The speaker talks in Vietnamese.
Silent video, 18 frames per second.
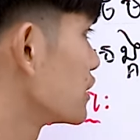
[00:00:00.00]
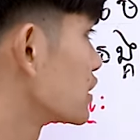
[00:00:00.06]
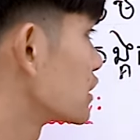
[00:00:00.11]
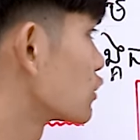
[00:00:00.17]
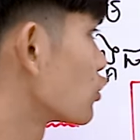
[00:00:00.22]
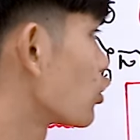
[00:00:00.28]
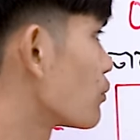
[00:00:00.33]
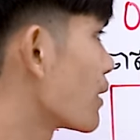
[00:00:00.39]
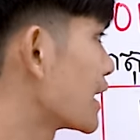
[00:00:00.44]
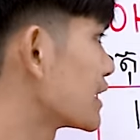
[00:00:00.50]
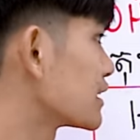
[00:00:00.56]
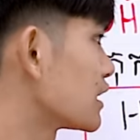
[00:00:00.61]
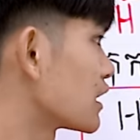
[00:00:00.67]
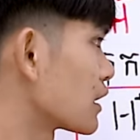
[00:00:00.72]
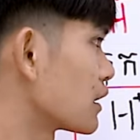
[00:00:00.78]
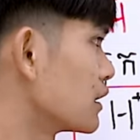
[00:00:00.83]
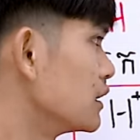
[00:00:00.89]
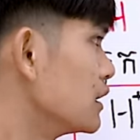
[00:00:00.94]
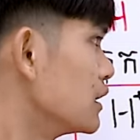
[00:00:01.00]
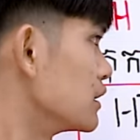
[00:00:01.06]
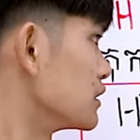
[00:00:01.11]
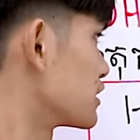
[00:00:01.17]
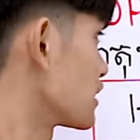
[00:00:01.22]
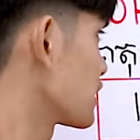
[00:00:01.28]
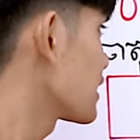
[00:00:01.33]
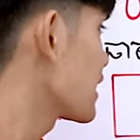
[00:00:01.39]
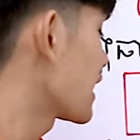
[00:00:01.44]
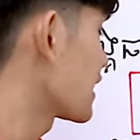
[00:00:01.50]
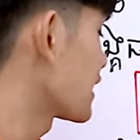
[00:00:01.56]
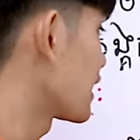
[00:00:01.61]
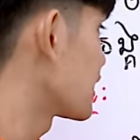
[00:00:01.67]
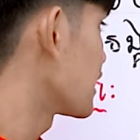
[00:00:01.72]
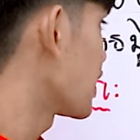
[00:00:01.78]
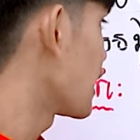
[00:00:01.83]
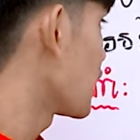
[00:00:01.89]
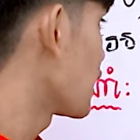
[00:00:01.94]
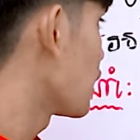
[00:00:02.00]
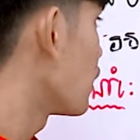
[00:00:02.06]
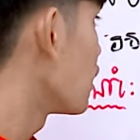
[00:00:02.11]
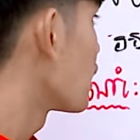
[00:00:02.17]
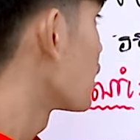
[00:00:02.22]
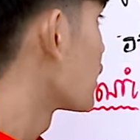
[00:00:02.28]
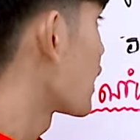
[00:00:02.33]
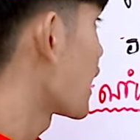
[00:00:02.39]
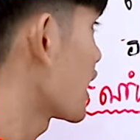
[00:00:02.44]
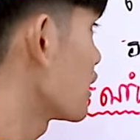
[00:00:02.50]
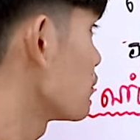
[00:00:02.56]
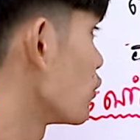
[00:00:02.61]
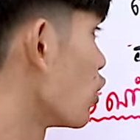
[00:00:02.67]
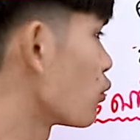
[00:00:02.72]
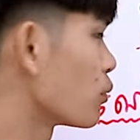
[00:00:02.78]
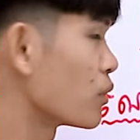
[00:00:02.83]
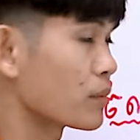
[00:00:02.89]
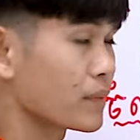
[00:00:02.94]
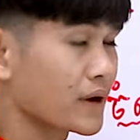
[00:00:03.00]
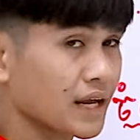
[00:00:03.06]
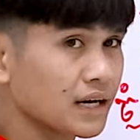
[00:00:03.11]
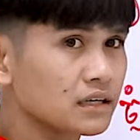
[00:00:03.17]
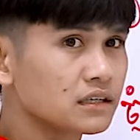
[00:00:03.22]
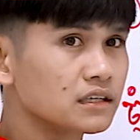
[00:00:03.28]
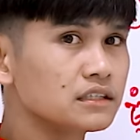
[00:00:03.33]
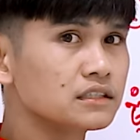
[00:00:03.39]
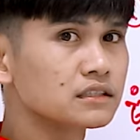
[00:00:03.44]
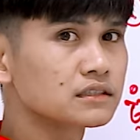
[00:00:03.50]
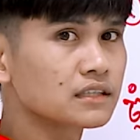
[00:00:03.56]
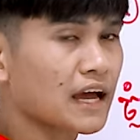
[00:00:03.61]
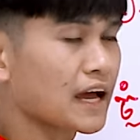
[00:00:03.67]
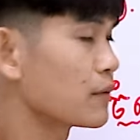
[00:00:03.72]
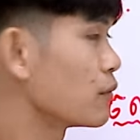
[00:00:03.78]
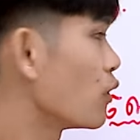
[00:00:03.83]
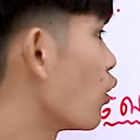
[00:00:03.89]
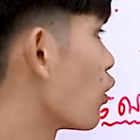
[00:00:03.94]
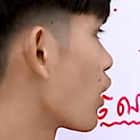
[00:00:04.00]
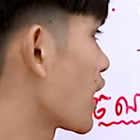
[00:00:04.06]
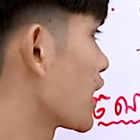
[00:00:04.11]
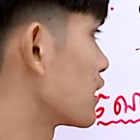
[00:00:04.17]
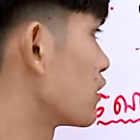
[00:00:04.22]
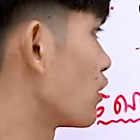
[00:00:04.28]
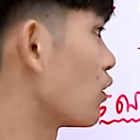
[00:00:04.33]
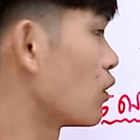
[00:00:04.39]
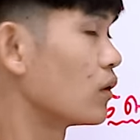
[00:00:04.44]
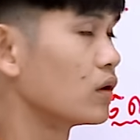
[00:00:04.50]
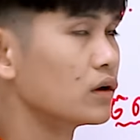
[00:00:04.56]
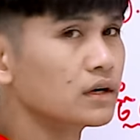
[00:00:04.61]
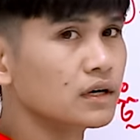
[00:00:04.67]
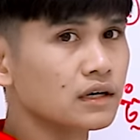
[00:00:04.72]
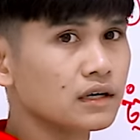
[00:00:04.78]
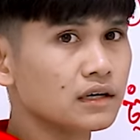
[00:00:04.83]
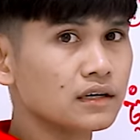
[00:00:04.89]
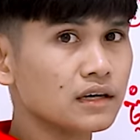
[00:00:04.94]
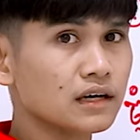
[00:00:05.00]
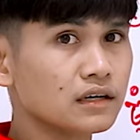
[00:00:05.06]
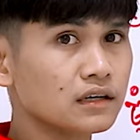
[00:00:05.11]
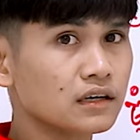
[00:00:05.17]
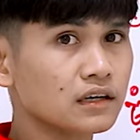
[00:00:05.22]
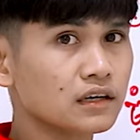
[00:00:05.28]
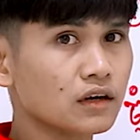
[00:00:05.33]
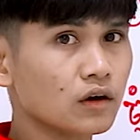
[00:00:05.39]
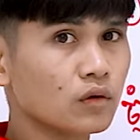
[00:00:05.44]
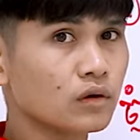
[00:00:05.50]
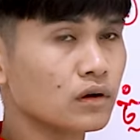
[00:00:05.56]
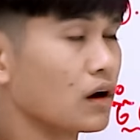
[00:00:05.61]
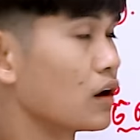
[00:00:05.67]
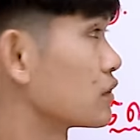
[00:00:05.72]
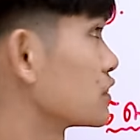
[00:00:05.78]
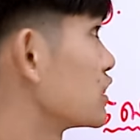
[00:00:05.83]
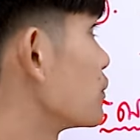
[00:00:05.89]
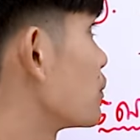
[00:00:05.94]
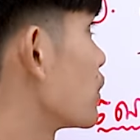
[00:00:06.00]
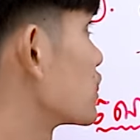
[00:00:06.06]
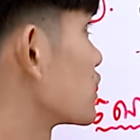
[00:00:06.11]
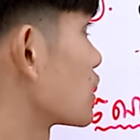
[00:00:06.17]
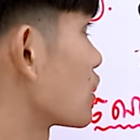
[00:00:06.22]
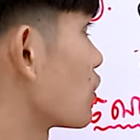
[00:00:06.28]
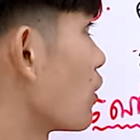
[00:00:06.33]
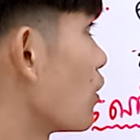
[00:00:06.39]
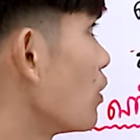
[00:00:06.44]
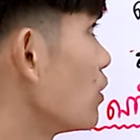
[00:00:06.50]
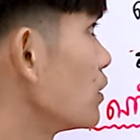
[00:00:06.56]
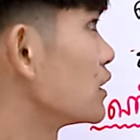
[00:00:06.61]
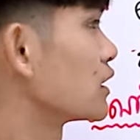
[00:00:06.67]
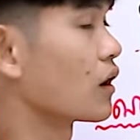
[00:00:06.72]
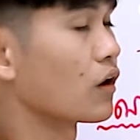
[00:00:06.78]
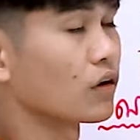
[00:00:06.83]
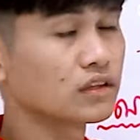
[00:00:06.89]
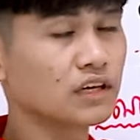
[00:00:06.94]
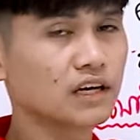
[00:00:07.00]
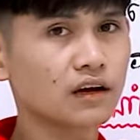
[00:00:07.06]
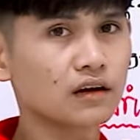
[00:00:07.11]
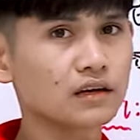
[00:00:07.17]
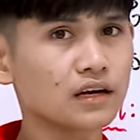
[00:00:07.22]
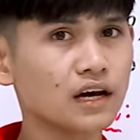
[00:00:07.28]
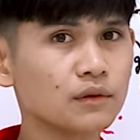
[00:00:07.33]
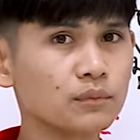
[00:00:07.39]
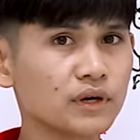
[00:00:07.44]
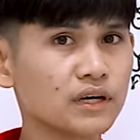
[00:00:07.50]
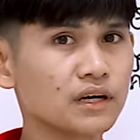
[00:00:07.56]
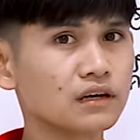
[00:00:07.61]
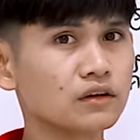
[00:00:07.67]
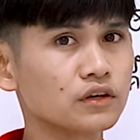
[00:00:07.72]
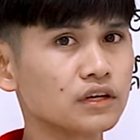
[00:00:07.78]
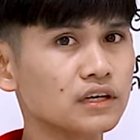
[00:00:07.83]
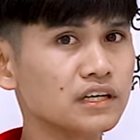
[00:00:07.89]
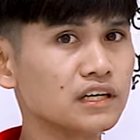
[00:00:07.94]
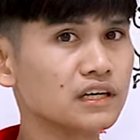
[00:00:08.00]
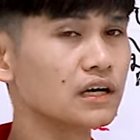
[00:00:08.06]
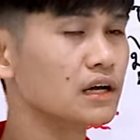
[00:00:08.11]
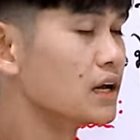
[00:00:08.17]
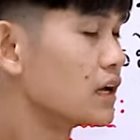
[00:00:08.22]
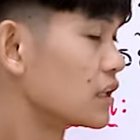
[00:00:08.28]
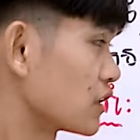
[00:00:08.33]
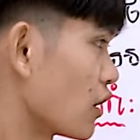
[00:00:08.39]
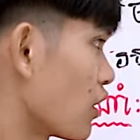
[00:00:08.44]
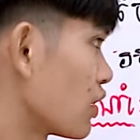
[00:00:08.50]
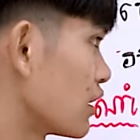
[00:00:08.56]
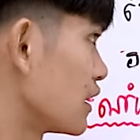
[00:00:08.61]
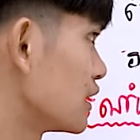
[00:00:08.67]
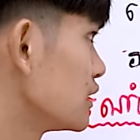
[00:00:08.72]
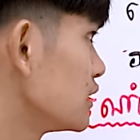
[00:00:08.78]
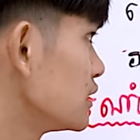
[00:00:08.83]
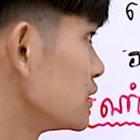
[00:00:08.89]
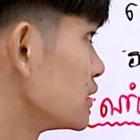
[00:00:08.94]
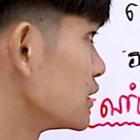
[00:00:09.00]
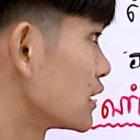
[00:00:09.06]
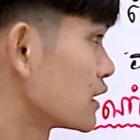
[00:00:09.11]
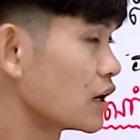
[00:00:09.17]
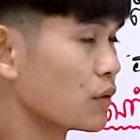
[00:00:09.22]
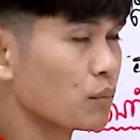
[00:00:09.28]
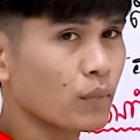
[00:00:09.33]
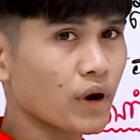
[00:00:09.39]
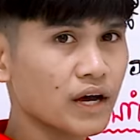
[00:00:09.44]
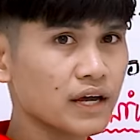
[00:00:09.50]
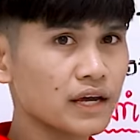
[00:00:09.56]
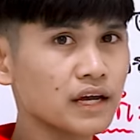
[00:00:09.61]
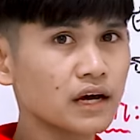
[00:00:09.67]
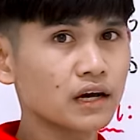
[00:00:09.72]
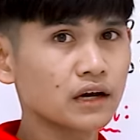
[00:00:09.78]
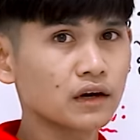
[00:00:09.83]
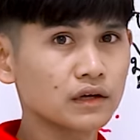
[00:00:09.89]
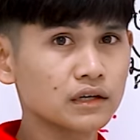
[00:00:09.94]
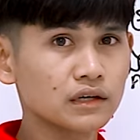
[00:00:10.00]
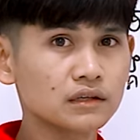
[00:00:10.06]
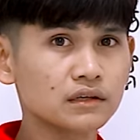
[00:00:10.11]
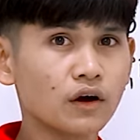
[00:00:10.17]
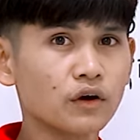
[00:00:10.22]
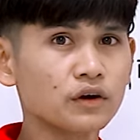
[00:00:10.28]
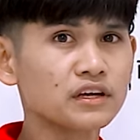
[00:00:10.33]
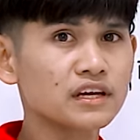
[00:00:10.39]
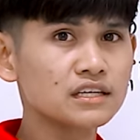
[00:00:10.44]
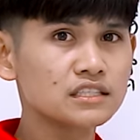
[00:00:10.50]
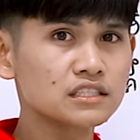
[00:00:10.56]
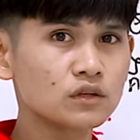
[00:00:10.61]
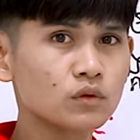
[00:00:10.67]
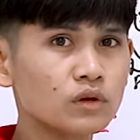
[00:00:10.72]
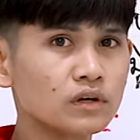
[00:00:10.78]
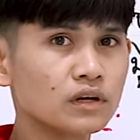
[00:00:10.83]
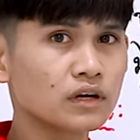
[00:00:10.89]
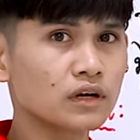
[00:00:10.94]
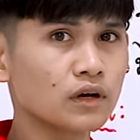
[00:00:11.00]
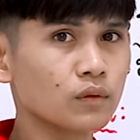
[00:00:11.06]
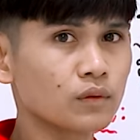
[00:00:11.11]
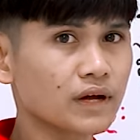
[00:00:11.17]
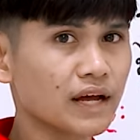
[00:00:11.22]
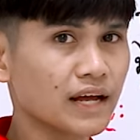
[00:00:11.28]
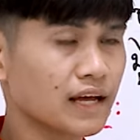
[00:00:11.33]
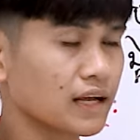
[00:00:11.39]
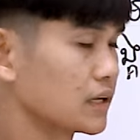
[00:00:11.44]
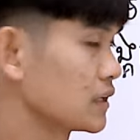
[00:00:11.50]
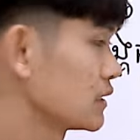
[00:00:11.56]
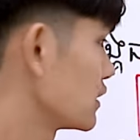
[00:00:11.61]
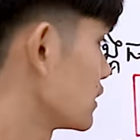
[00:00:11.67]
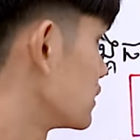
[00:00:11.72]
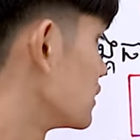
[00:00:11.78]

viết từ tua bán tật chẳng Canada hai bộ của mán cứ dương tham OH đó nơi nông ông thì bảo có nâng ông thì cả cát và nâng được cái này tỏ lấy đầm bay ở nghi sưu là không ca